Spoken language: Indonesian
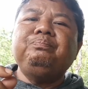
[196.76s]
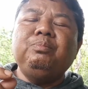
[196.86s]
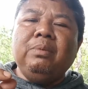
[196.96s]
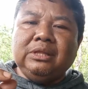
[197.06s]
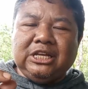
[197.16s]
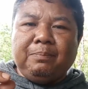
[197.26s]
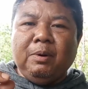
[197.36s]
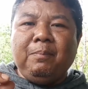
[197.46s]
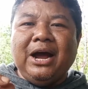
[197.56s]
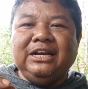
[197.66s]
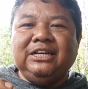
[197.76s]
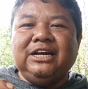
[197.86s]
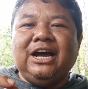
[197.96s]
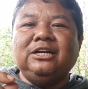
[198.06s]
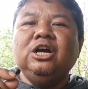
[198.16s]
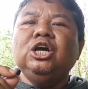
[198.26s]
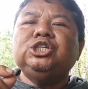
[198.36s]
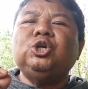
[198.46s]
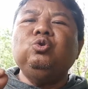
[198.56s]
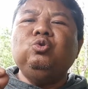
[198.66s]
mau terbebani dengan
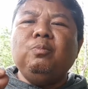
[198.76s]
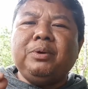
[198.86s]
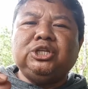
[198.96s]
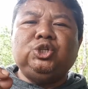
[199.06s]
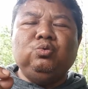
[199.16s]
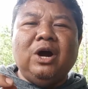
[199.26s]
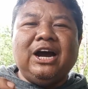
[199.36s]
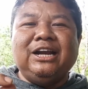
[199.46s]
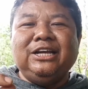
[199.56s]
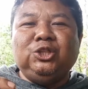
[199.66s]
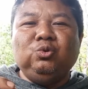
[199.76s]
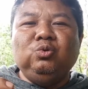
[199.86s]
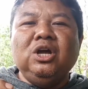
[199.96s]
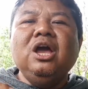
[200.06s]
seluruh perjuangan itu.